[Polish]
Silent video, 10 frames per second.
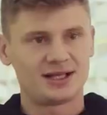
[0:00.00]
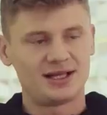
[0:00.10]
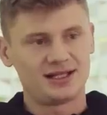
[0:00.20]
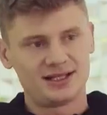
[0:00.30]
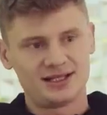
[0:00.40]

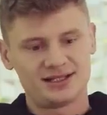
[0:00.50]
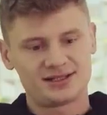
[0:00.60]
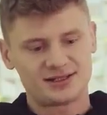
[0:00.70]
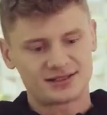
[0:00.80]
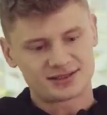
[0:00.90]
ale
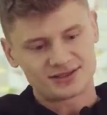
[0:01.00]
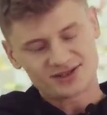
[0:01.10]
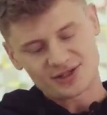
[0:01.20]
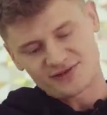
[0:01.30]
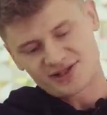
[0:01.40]

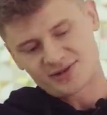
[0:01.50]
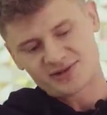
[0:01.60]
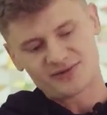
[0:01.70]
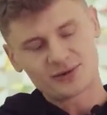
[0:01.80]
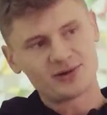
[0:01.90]
co zauważyłem,
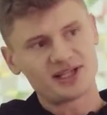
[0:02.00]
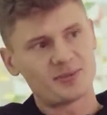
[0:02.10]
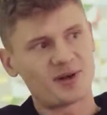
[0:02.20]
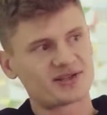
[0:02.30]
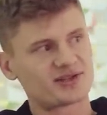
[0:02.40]
że w ogóle
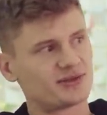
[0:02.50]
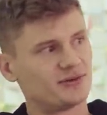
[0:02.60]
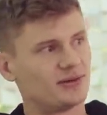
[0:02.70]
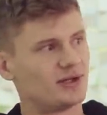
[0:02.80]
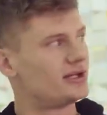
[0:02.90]
nie
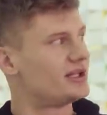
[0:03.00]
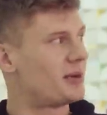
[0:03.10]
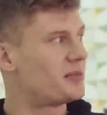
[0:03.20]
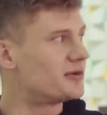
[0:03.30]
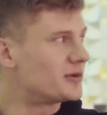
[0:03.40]
patrzył e,
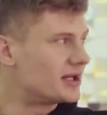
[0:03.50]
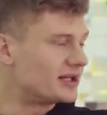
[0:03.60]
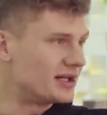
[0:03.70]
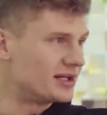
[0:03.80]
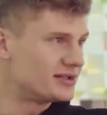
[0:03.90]
na piłkę,
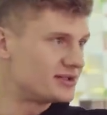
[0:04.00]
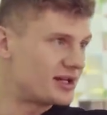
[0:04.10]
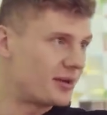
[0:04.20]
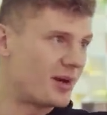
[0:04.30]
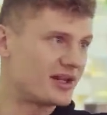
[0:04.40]
nie?
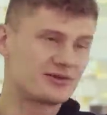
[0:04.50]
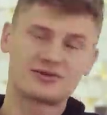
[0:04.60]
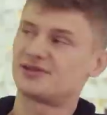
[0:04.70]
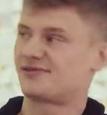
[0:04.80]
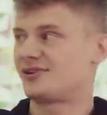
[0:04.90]
że patrzył
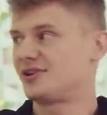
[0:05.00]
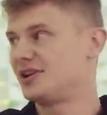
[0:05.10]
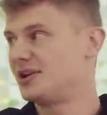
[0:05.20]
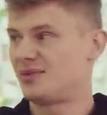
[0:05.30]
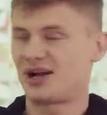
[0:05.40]
mhm. się w
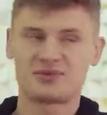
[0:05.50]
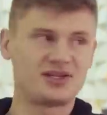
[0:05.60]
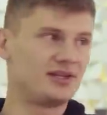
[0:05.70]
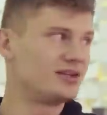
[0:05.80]
stronę bramki